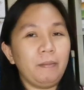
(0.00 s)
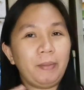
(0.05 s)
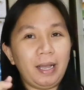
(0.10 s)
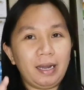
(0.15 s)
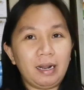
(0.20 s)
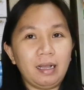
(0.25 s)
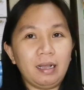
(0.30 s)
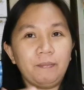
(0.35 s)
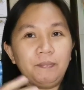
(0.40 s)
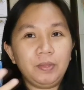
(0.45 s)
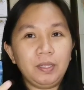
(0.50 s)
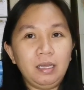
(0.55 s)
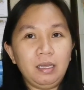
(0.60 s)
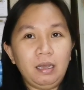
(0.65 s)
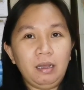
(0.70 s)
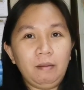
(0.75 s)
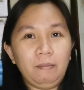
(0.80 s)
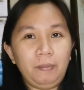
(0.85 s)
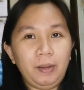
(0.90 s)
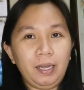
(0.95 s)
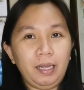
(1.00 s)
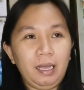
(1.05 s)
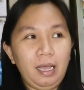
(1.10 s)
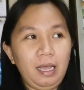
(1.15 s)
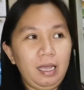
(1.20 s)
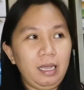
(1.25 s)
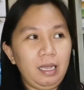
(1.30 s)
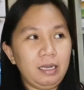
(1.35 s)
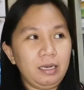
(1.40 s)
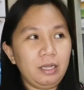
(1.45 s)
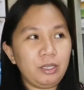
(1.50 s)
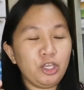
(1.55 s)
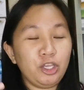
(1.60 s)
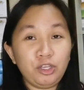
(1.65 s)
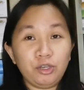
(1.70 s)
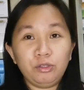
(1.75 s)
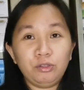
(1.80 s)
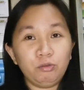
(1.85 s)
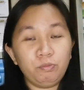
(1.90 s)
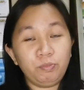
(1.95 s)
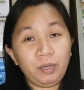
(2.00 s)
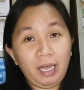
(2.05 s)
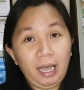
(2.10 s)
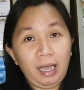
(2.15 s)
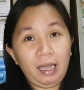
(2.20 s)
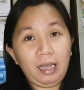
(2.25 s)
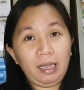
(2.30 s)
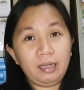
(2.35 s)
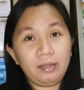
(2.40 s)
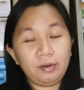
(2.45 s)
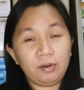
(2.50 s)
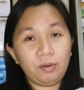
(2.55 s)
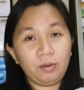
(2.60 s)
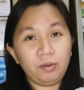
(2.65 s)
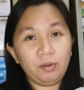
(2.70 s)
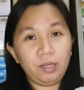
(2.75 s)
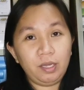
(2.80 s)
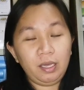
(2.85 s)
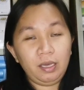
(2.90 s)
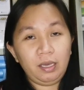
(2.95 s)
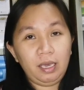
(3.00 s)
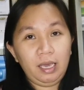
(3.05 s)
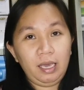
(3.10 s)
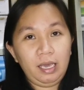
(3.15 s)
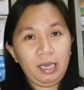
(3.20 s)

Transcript: Kumaga parang pagka uh, nagyi-YouTube ka no,